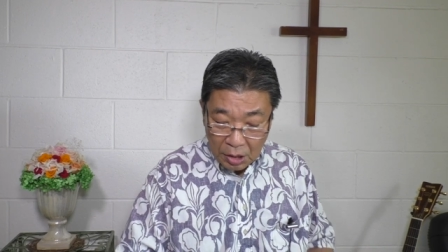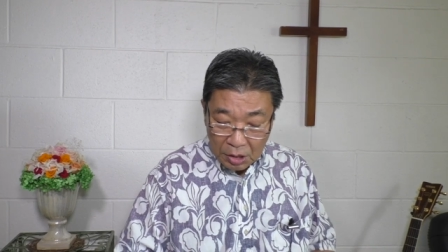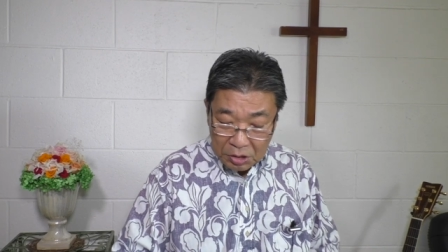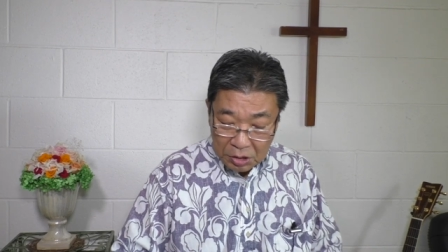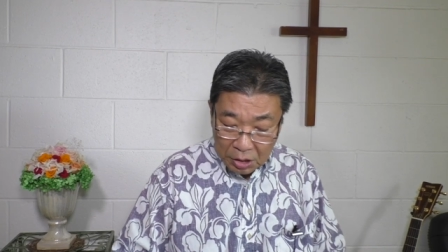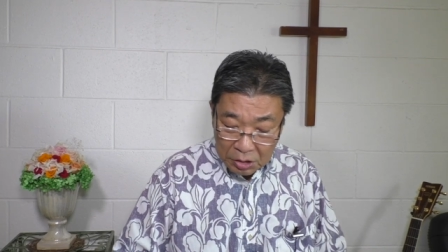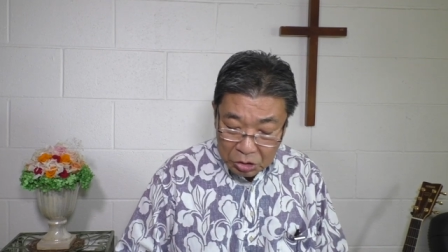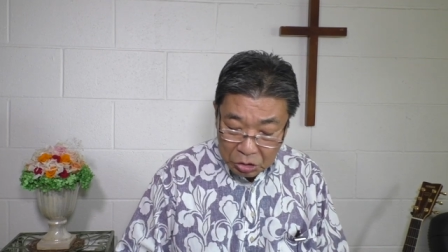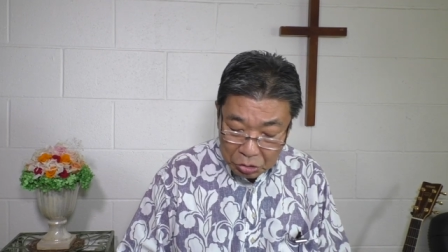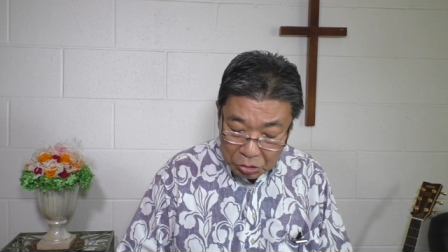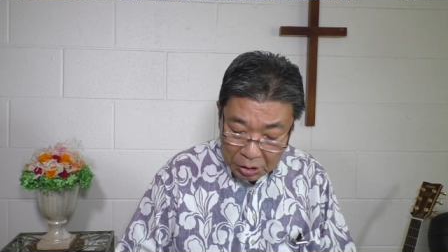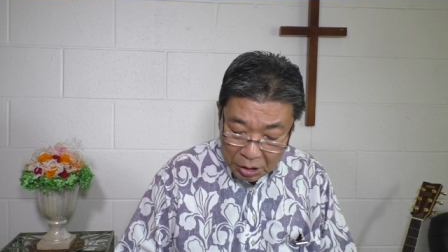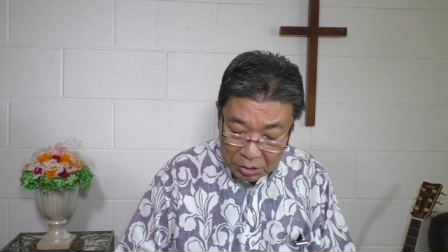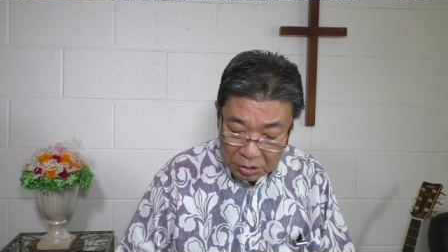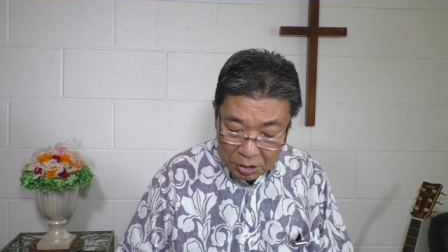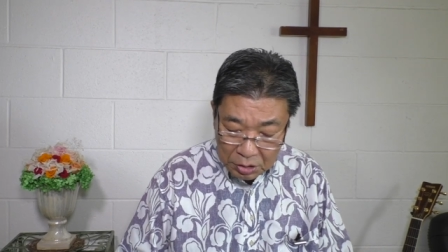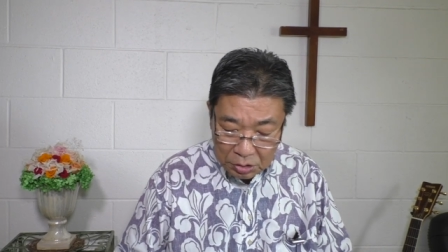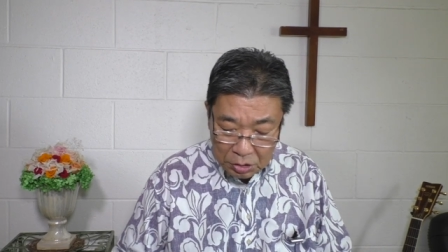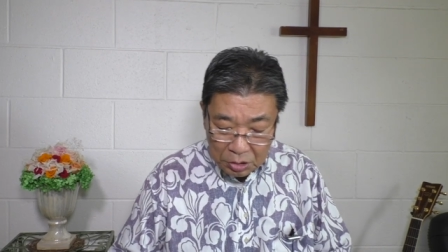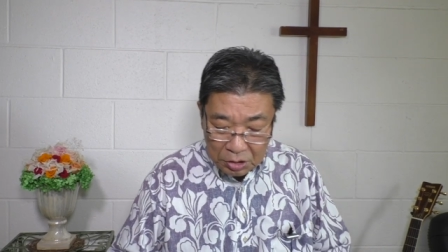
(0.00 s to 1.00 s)
33
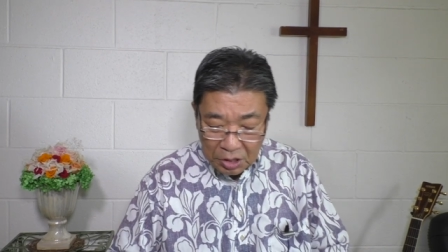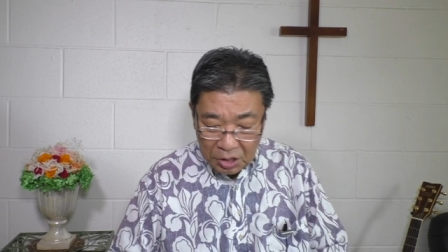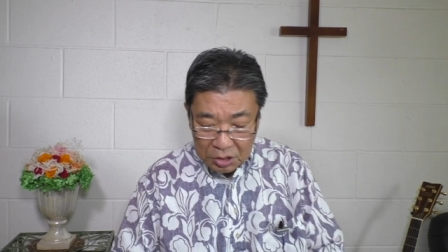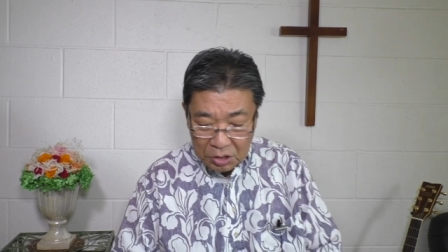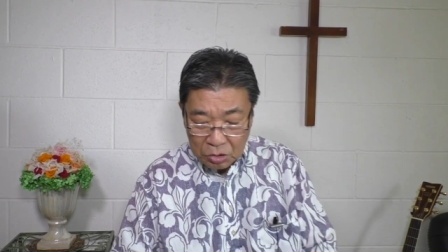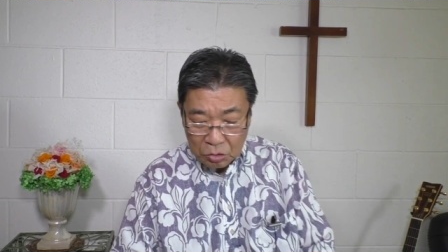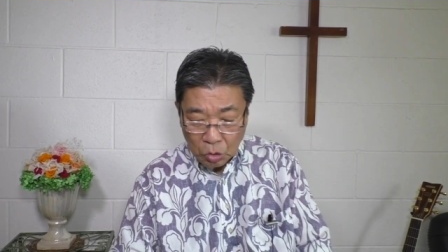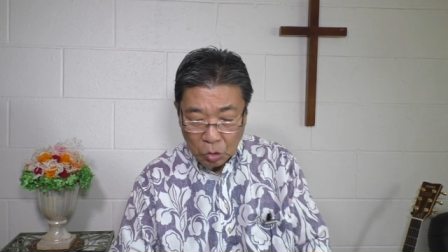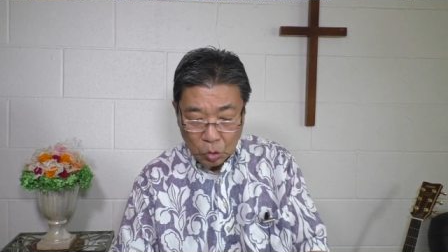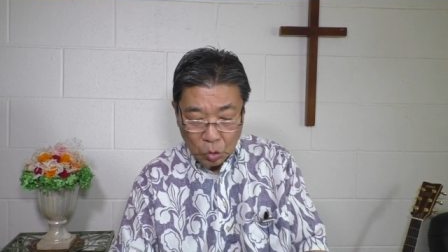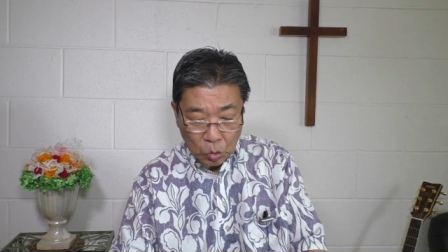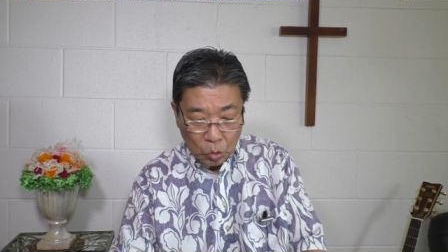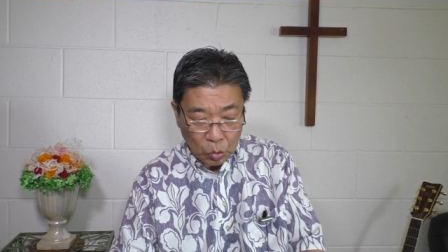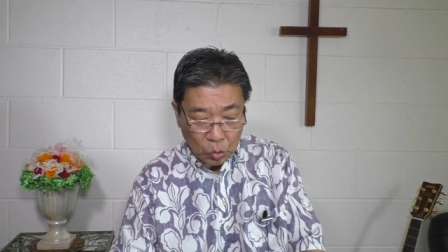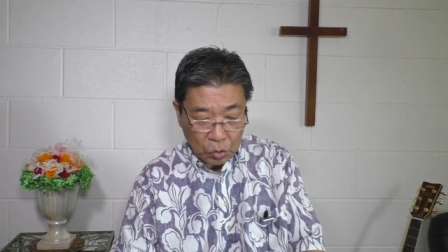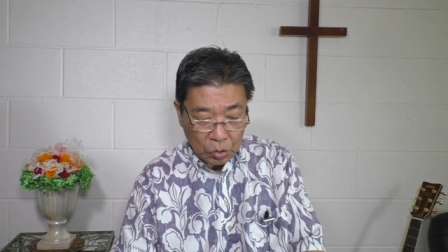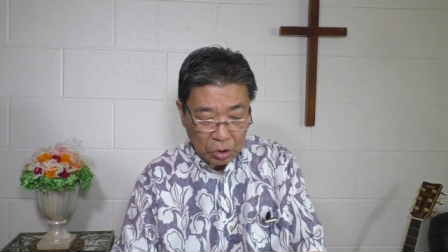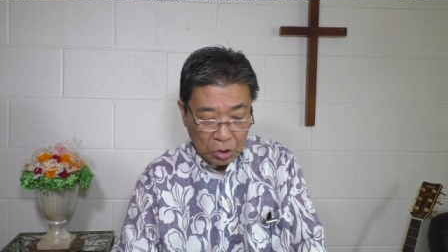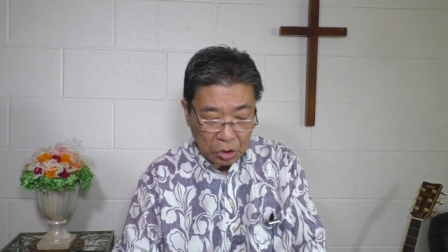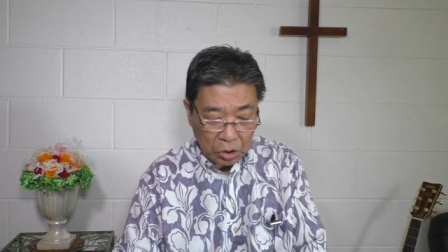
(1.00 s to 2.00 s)
節イエスのとこ
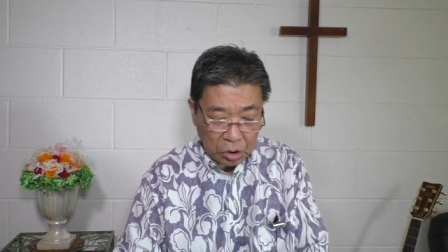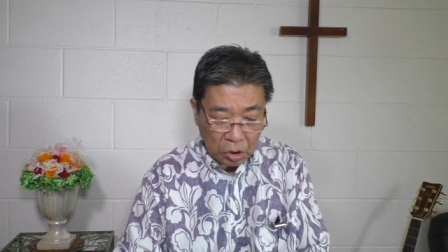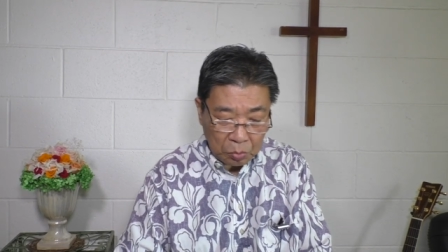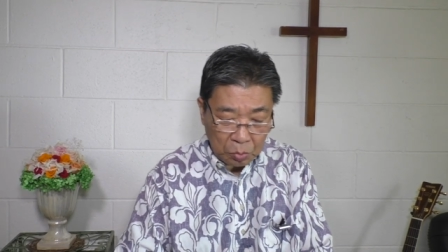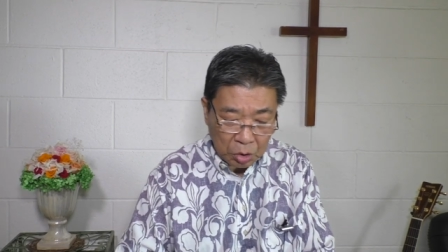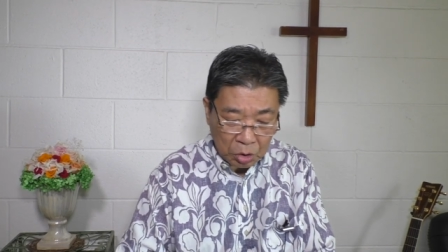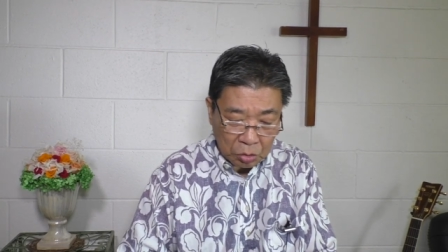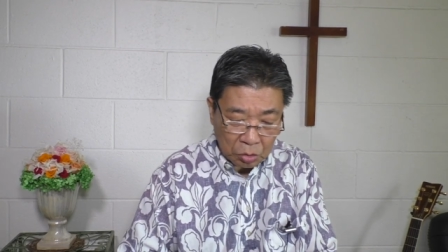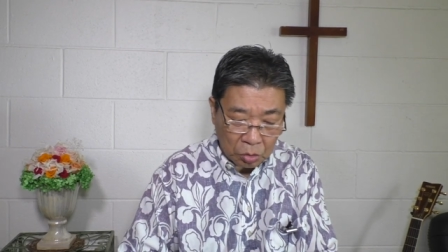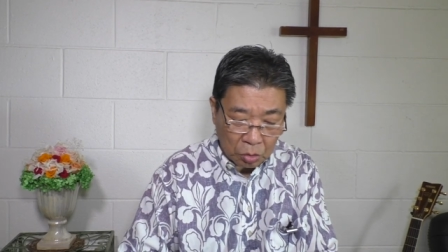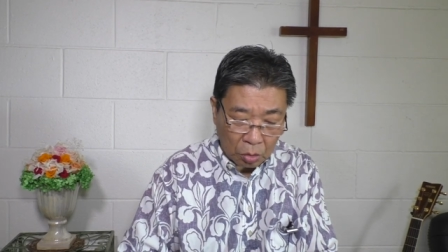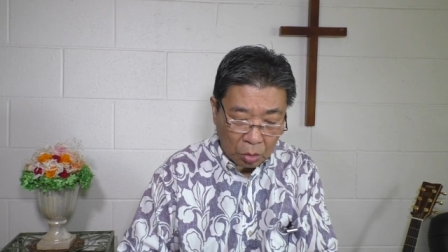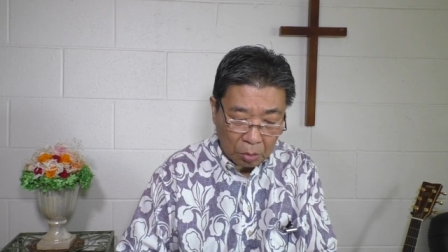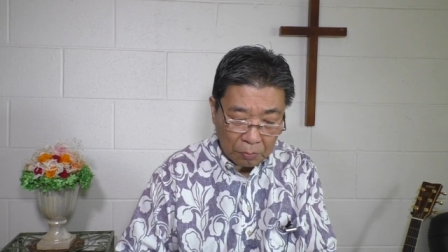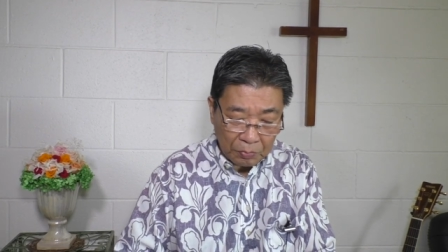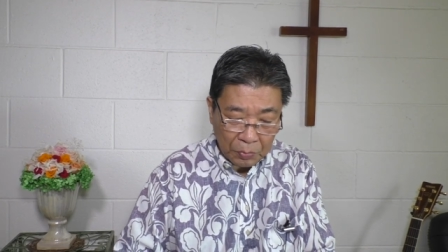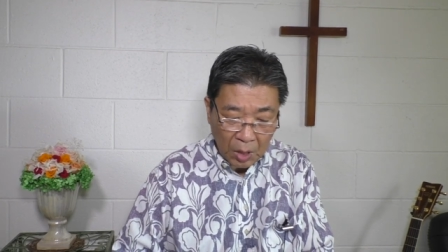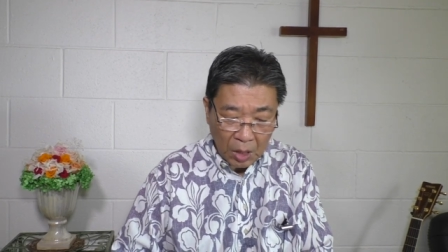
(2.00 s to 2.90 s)
ろに来てみると